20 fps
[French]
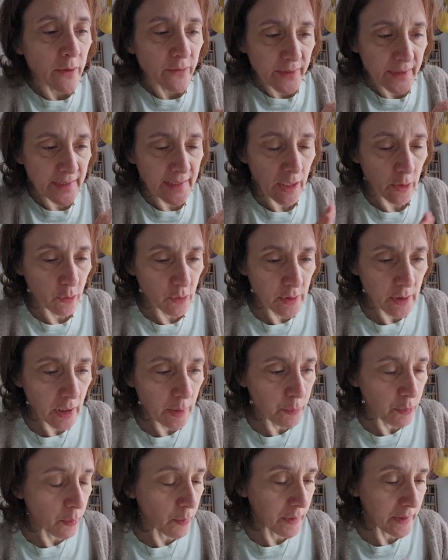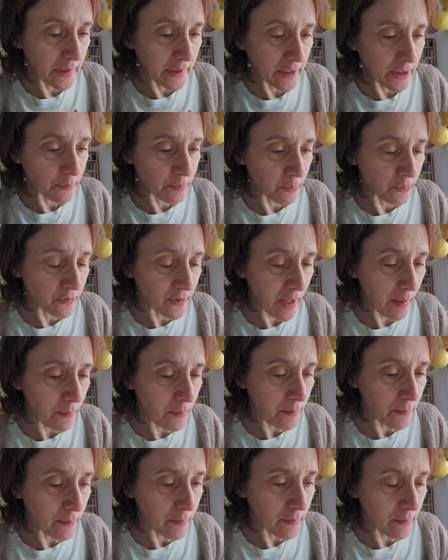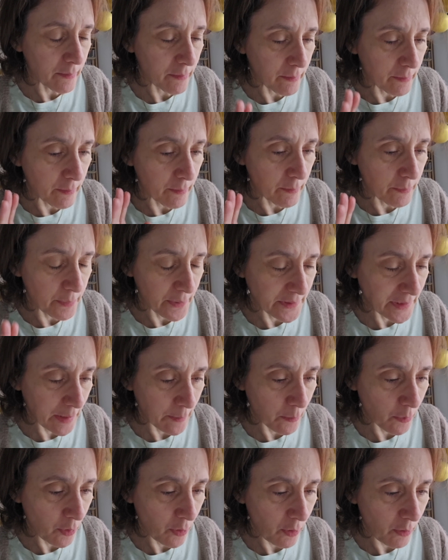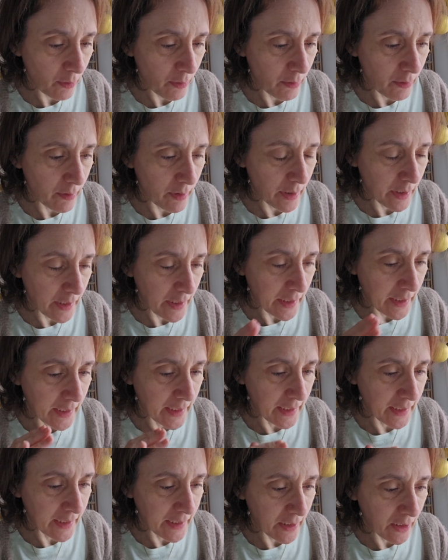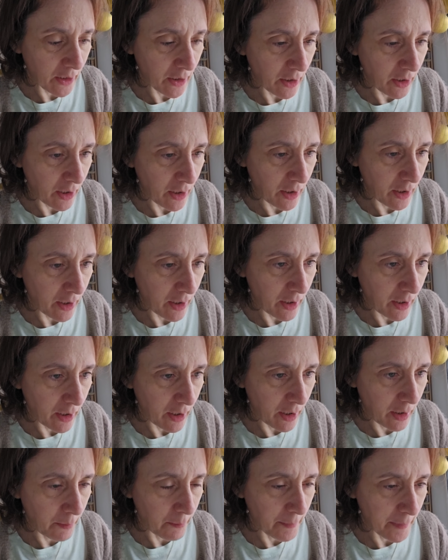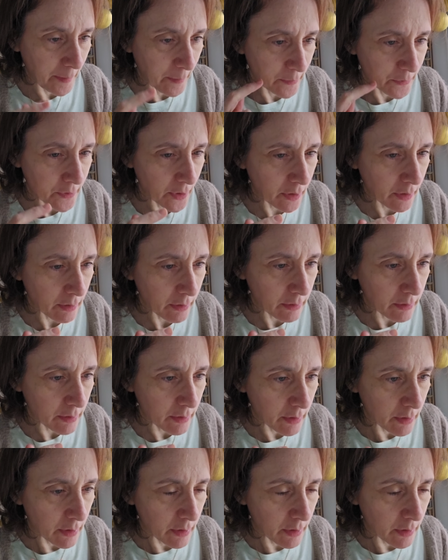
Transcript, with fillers: C'est clair, le gars, est pour moi, irresponsable, pénalement, et en même temps,